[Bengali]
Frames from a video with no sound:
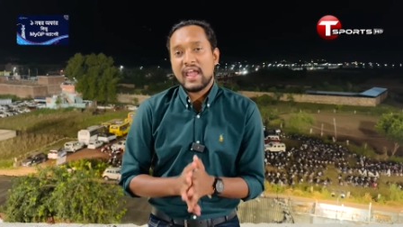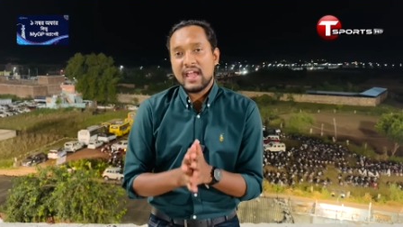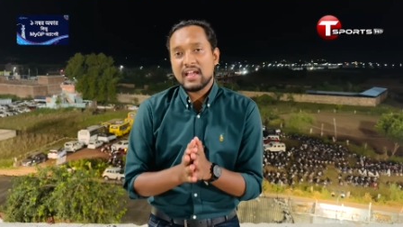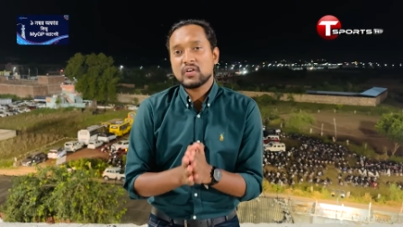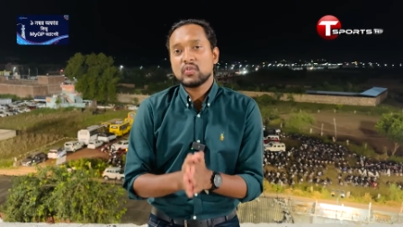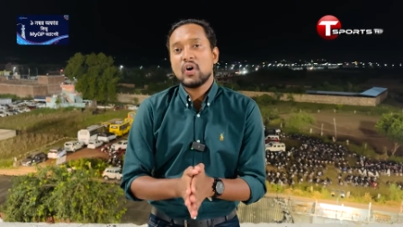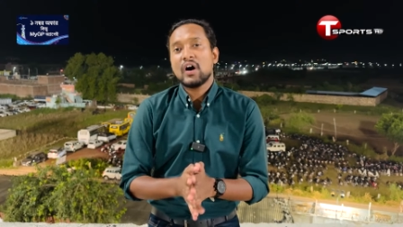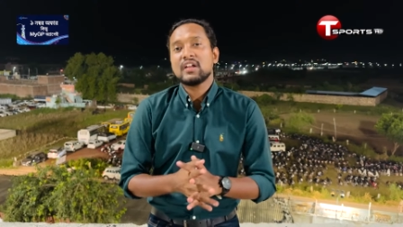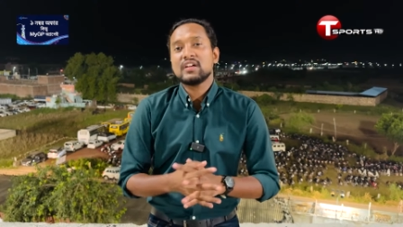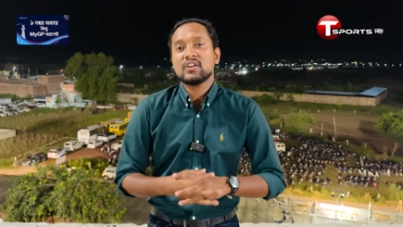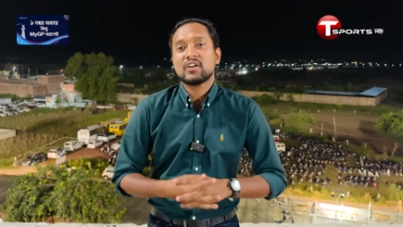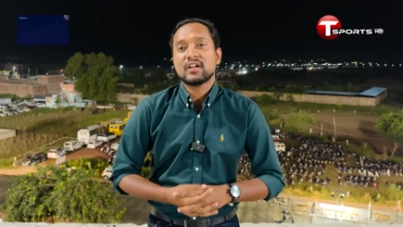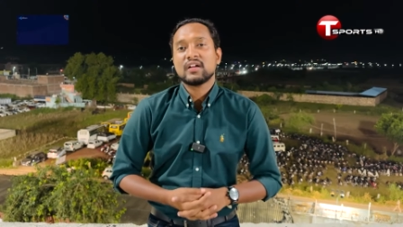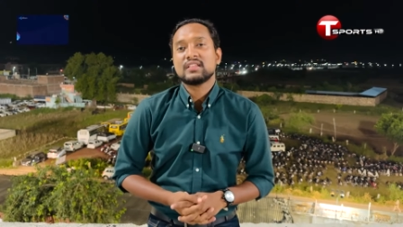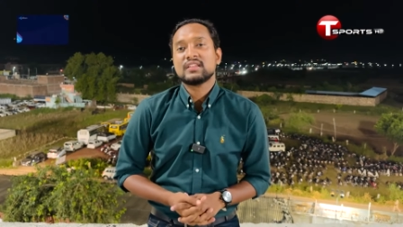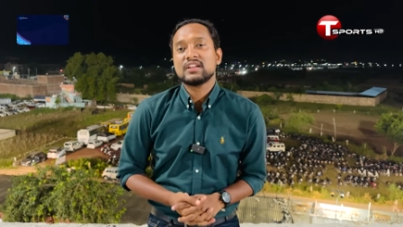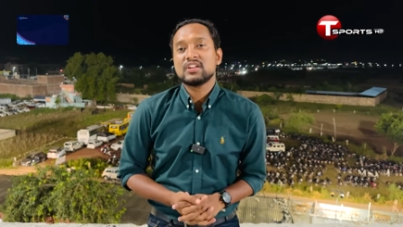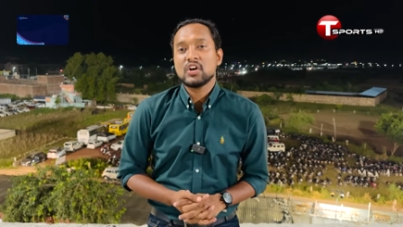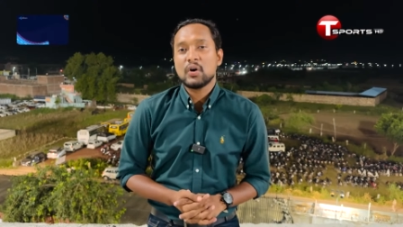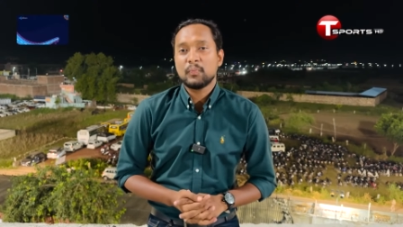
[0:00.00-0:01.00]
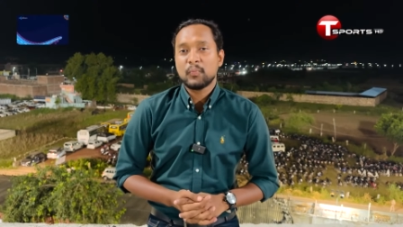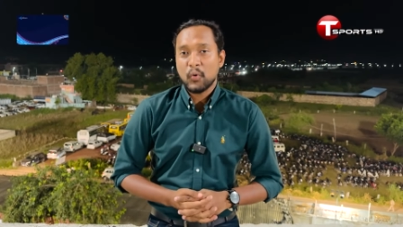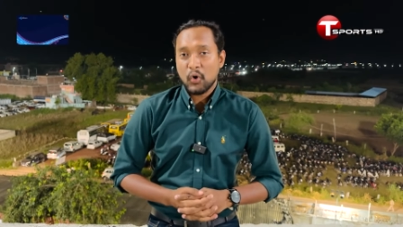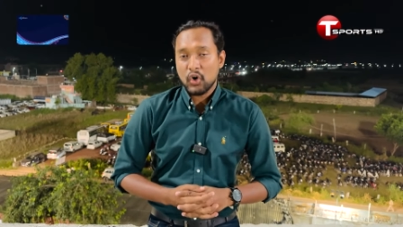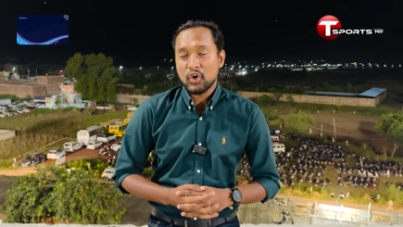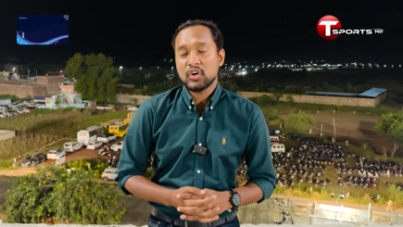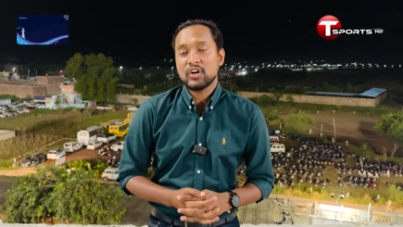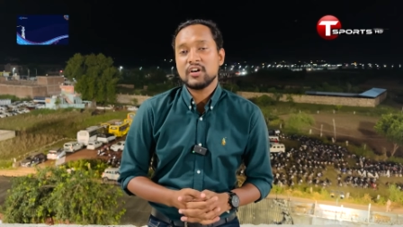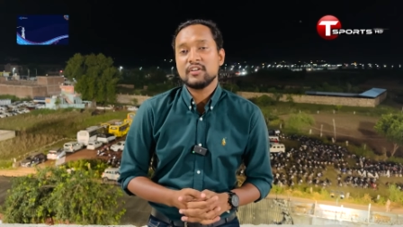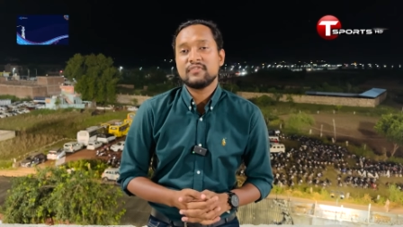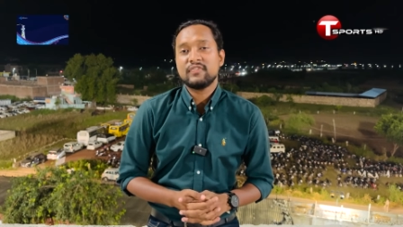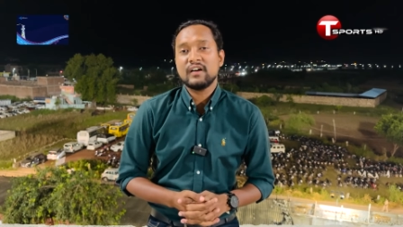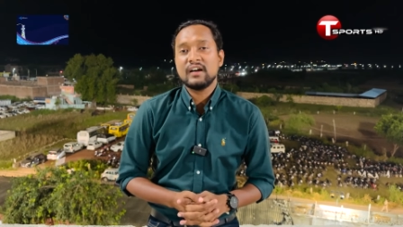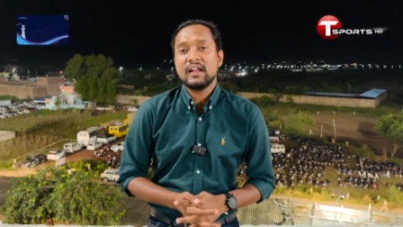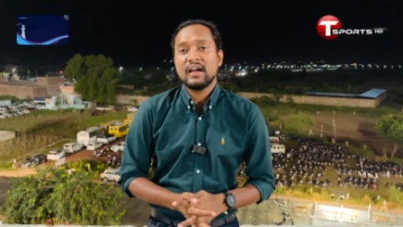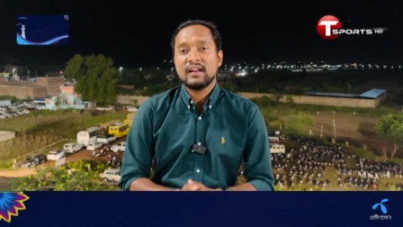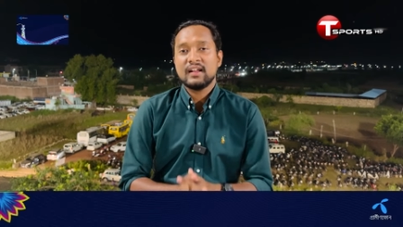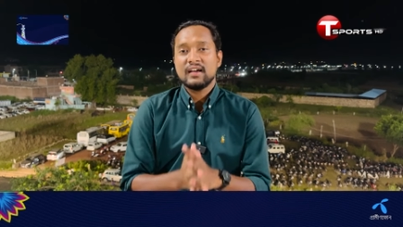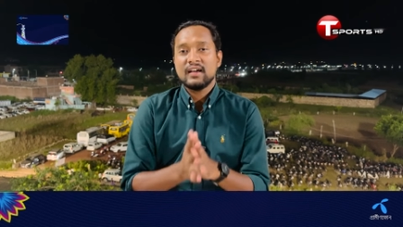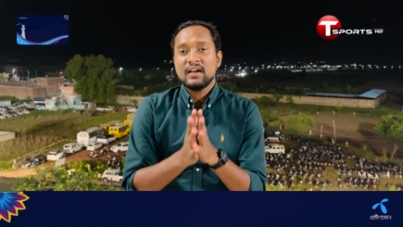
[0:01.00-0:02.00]
এই গোয়ালিয়রে তিনিও বোল্ড হয়ে
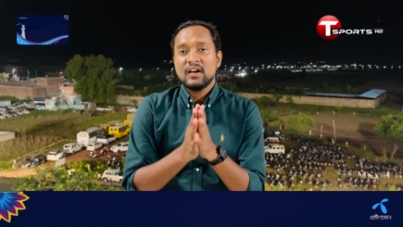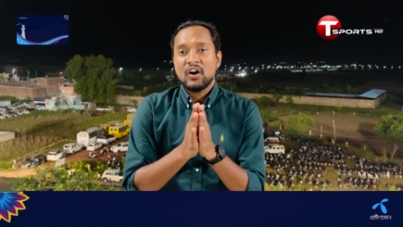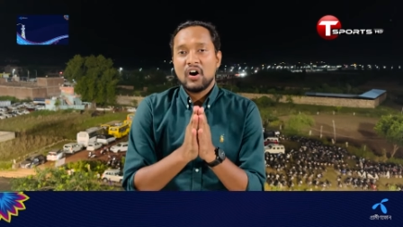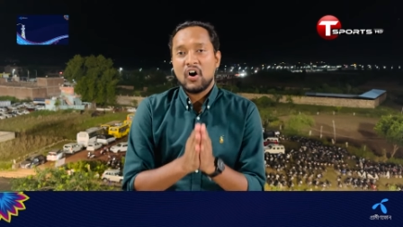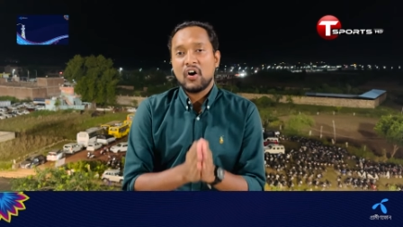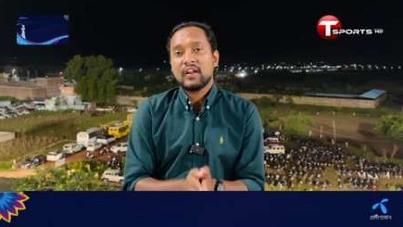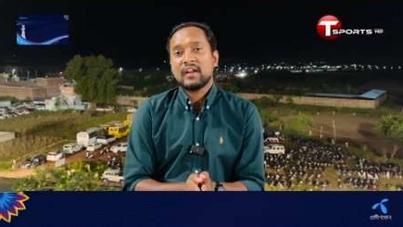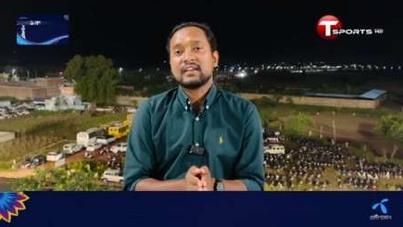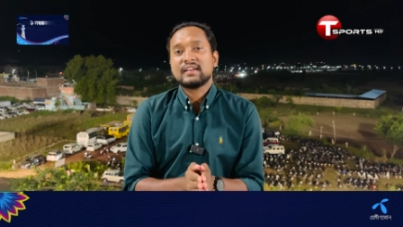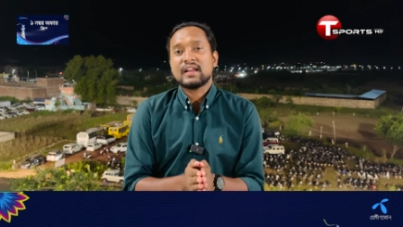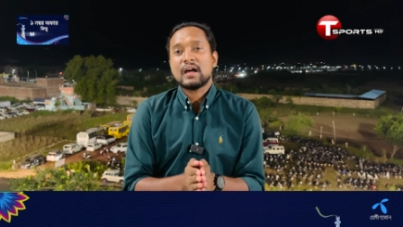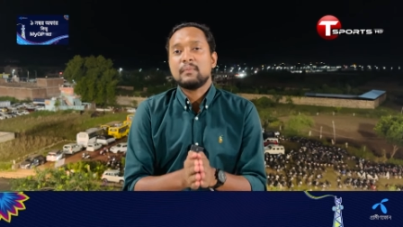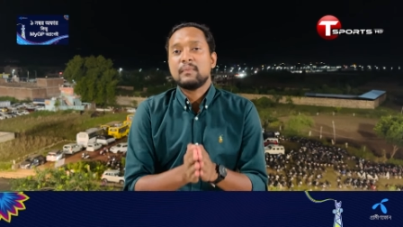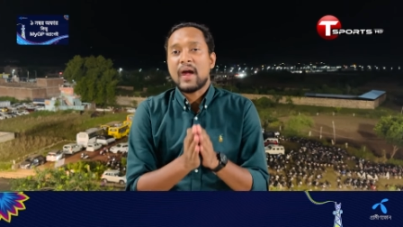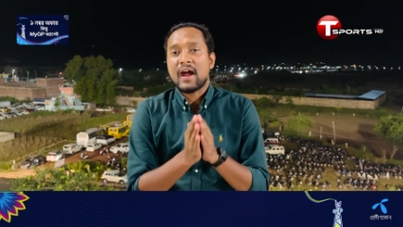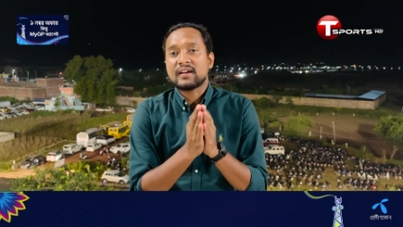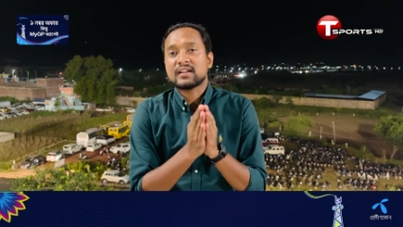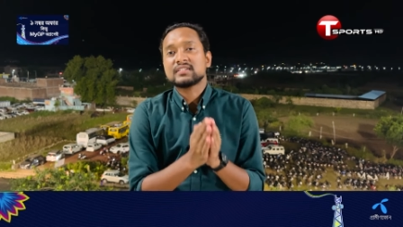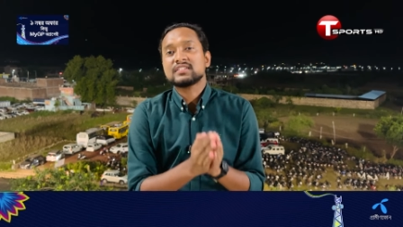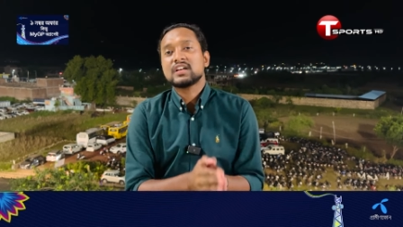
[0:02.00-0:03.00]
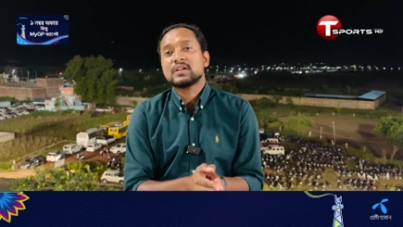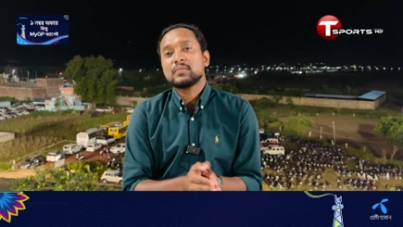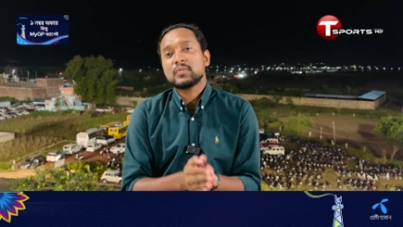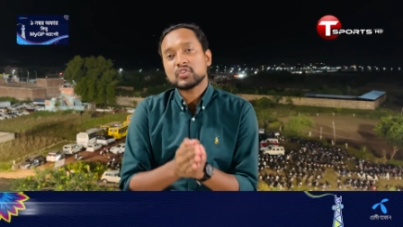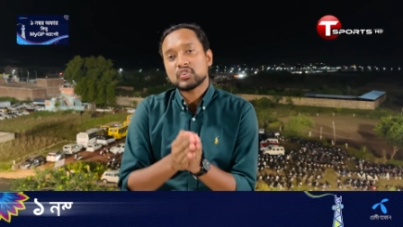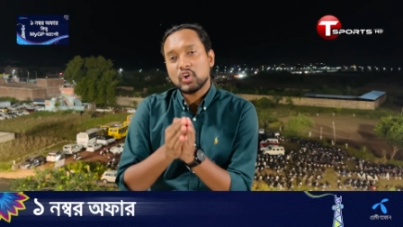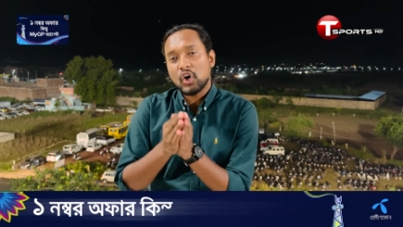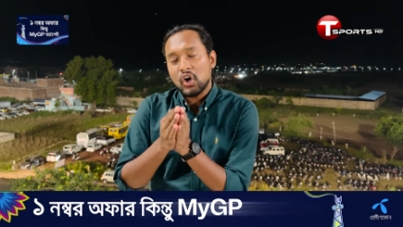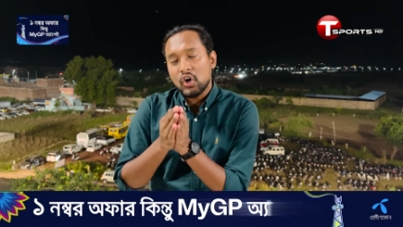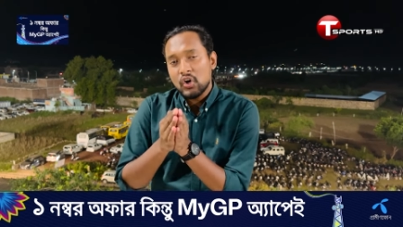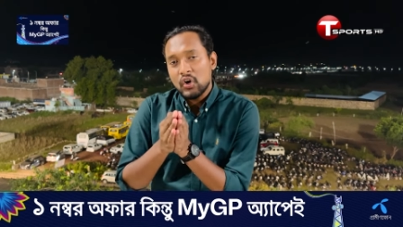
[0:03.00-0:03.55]
ফিরলেন অনেকটা ব্যাটারদের মতো